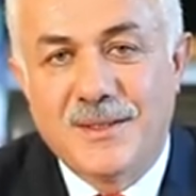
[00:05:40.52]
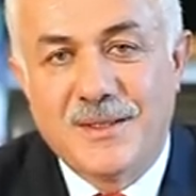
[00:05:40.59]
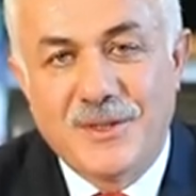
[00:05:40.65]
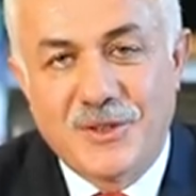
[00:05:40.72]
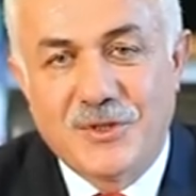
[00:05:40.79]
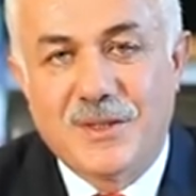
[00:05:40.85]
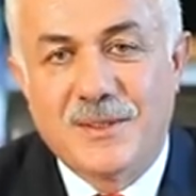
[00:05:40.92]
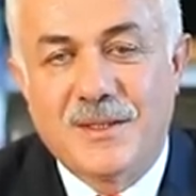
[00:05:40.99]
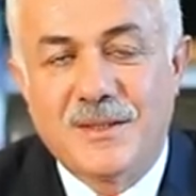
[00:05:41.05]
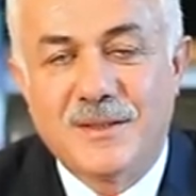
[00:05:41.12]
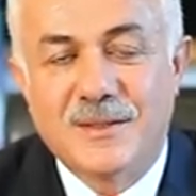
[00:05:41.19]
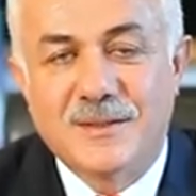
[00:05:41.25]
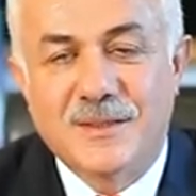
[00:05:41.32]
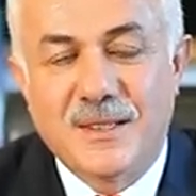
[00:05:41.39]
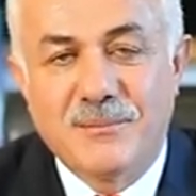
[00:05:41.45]
inşallah
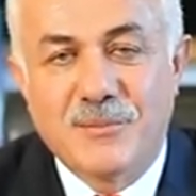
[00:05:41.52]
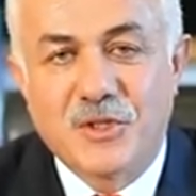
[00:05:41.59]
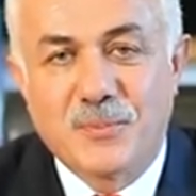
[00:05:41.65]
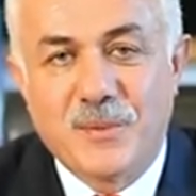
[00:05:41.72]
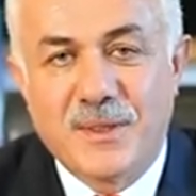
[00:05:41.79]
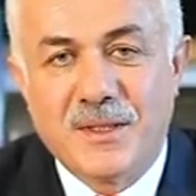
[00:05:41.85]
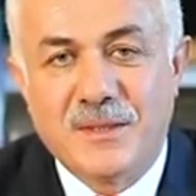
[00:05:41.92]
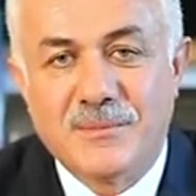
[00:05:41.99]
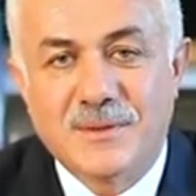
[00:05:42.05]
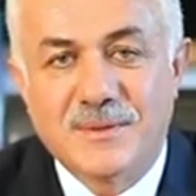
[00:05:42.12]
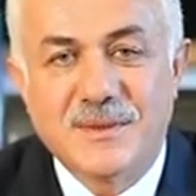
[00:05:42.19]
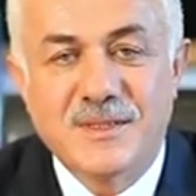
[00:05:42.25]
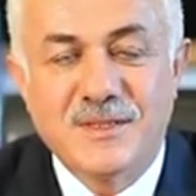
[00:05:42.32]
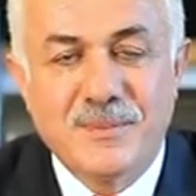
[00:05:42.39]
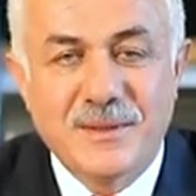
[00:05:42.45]
Sayın
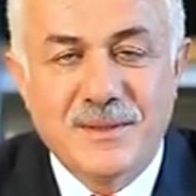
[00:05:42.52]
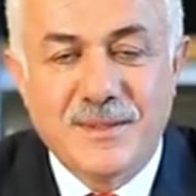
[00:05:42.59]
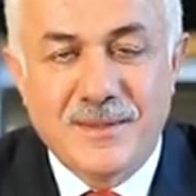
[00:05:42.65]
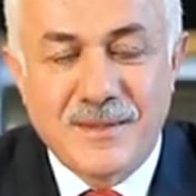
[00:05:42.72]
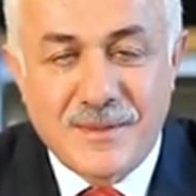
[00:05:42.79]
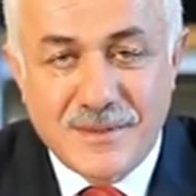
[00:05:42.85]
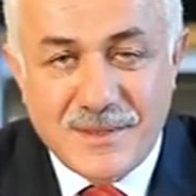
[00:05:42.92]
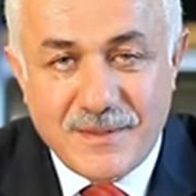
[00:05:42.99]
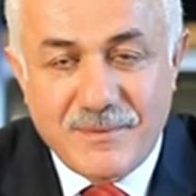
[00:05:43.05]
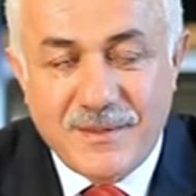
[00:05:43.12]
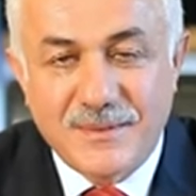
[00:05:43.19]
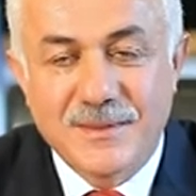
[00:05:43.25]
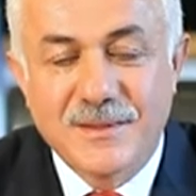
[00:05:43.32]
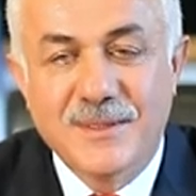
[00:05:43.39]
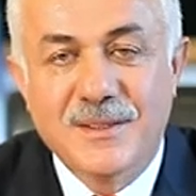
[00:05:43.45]
Başbakanımız hizmet edildiğini
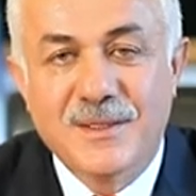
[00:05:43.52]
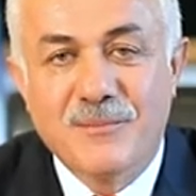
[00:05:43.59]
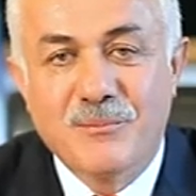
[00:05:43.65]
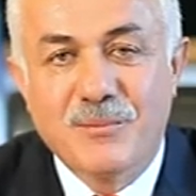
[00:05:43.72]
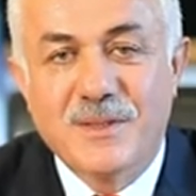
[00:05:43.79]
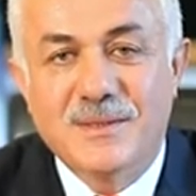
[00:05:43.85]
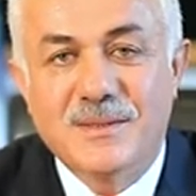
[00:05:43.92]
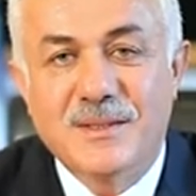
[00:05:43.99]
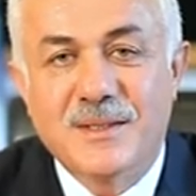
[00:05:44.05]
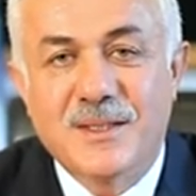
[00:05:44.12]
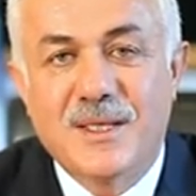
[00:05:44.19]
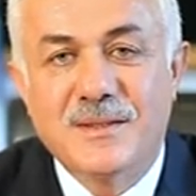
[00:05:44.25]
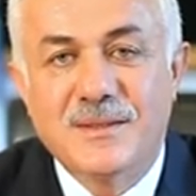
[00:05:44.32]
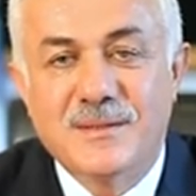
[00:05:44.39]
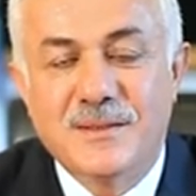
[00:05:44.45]
sever. Biz
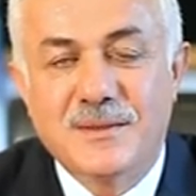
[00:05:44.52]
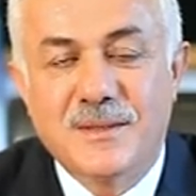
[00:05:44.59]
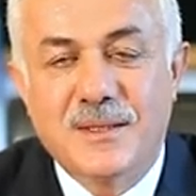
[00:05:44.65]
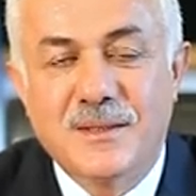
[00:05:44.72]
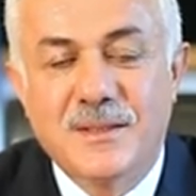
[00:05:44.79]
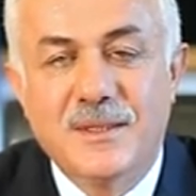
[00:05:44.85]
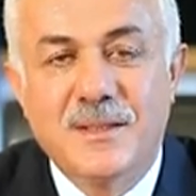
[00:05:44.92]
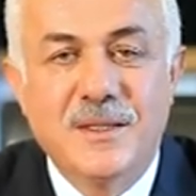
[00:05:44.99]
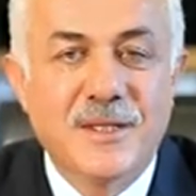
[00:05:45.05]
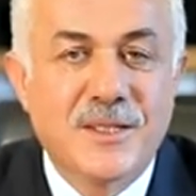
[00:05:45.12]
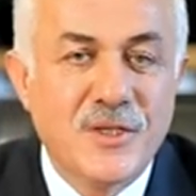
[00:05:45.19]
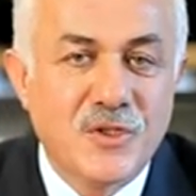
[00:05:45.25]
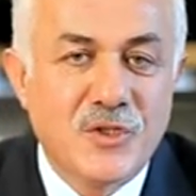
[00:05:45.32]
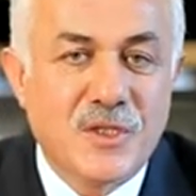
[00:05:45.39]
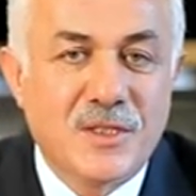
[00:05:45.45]
kendisinden
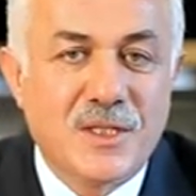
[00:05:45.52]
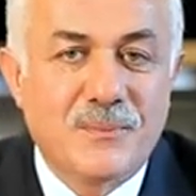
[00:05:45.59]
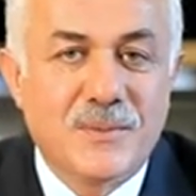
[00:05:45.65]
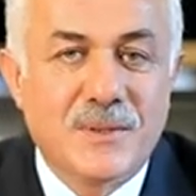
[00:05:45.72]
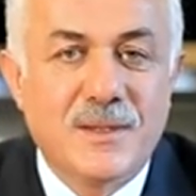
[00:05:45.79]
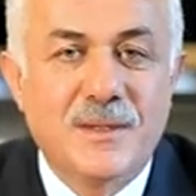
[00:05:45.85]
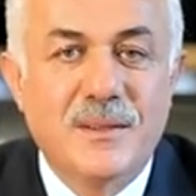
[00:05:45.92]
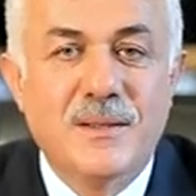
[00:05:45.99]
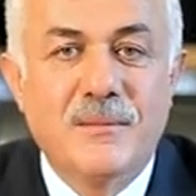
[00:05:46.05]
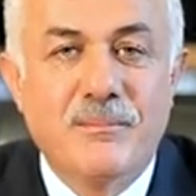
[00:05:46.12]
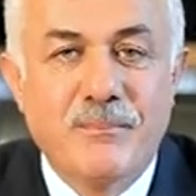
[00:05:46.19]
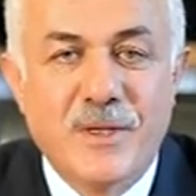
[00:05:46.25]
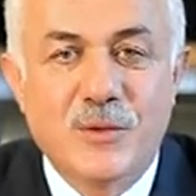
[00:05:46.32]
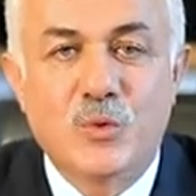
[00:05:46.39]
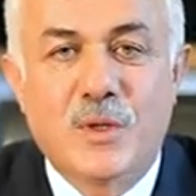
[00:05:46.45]
ikinci etapta
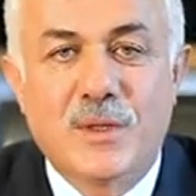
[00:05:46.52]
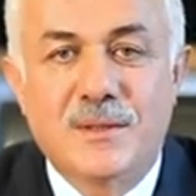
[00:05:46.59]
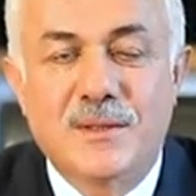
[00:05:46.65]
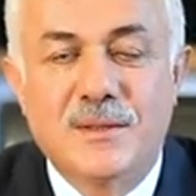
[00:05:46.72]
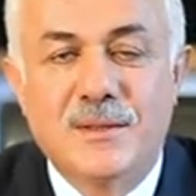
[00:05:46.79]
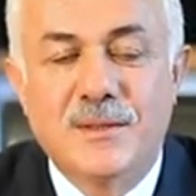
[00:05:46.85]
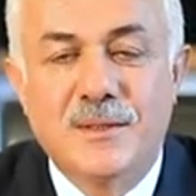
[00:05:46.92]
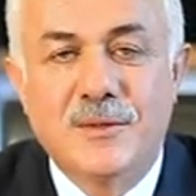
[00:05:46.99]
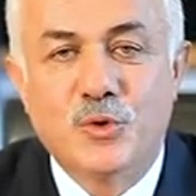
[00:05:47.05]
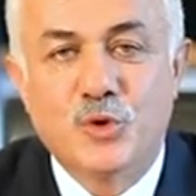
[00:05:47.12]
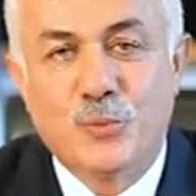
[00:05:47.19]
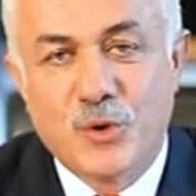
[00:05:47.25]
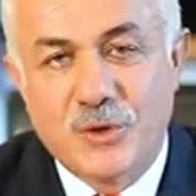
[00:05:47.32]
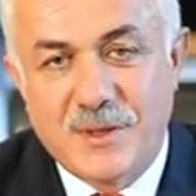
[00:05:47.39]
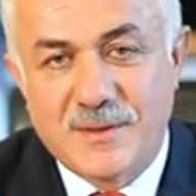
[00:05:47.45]
metro hattını
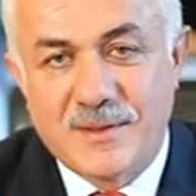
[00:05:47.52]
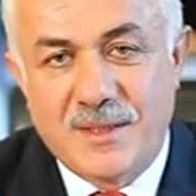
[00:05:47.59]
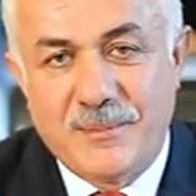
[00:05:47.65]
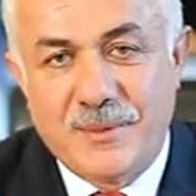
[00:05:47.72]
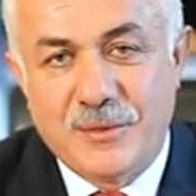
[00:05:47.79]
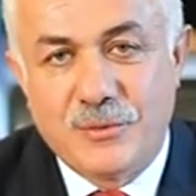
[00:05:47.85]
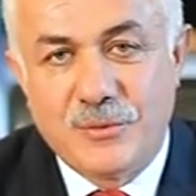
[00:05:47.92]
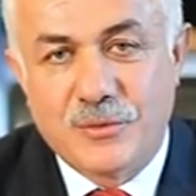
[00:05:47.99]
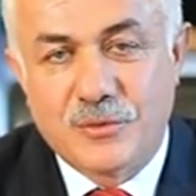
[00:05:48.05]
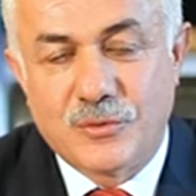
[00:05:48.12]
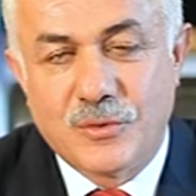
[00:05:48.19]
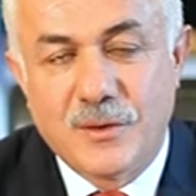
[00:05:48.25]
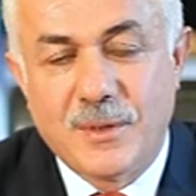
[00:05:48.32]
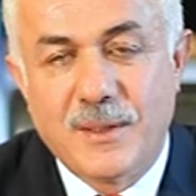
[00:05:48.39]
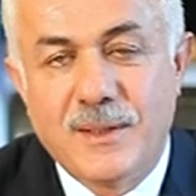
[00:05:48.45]
çubuk hücresine bekliyoruz.
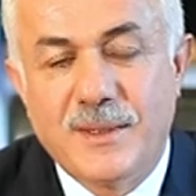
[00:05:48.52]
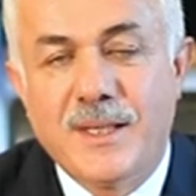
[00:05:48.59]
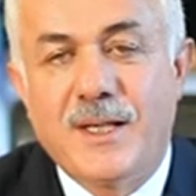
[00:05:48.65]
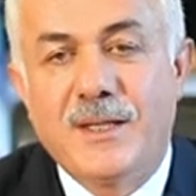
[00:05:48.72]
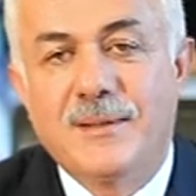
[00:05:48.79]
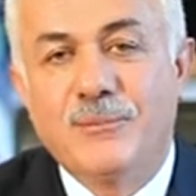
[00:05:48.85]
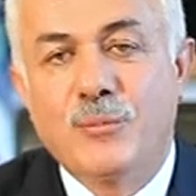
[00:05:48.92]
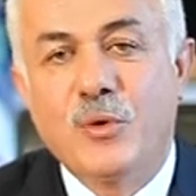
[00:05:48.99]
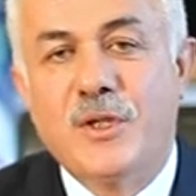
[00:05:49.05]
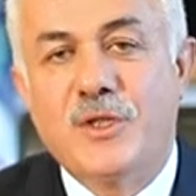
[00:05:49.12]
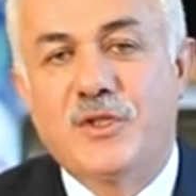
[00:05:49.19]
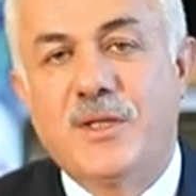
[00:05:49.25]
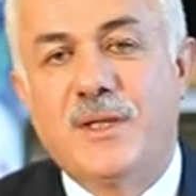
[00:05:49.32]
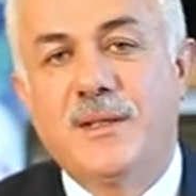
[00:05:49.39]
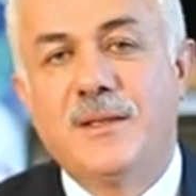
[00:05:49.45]
Yani bu
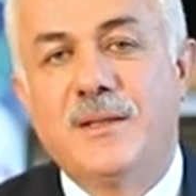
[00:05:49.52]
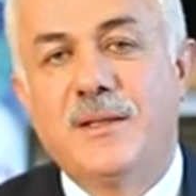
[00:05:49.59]
ilçe